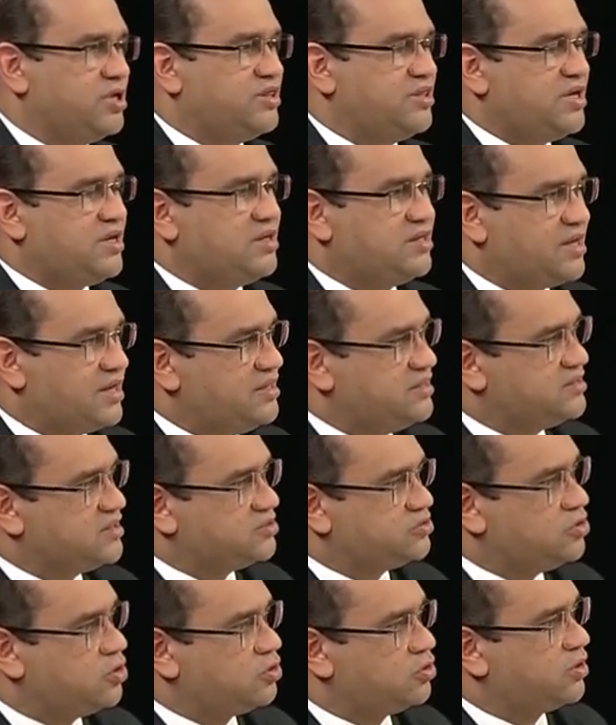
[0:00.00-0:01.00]
de
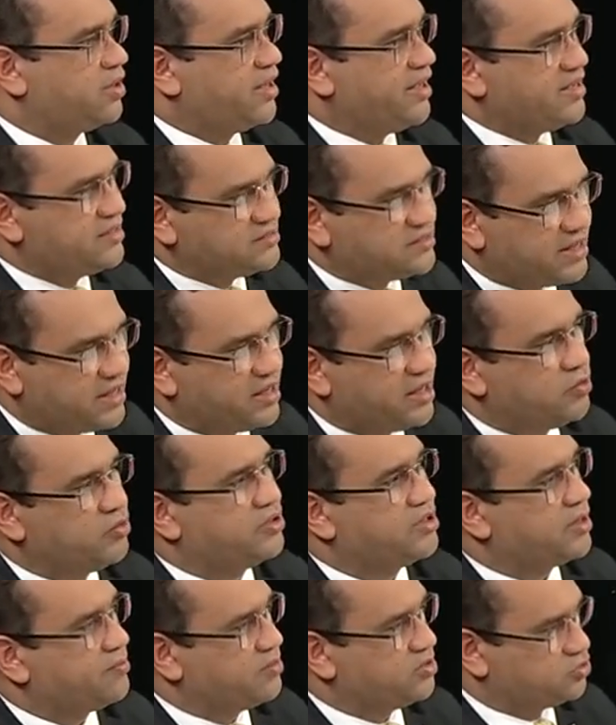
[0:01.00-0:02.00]
digitalización, escaneo
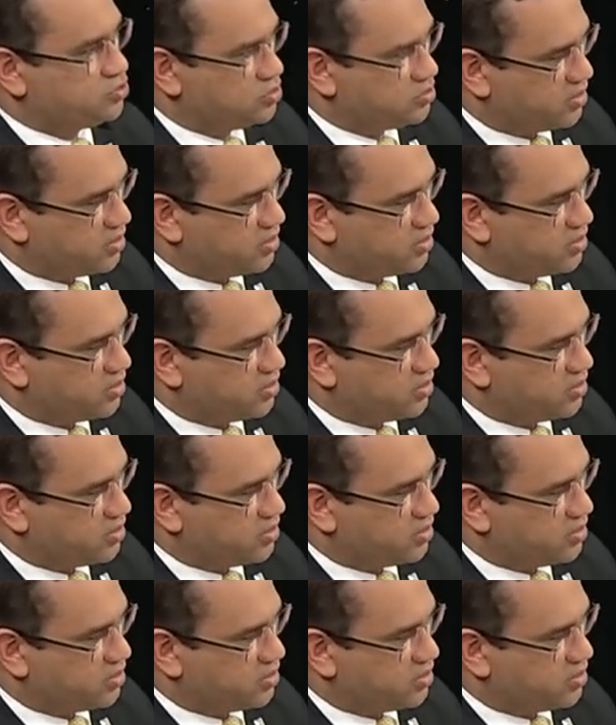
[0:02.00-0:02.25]
y transmisión de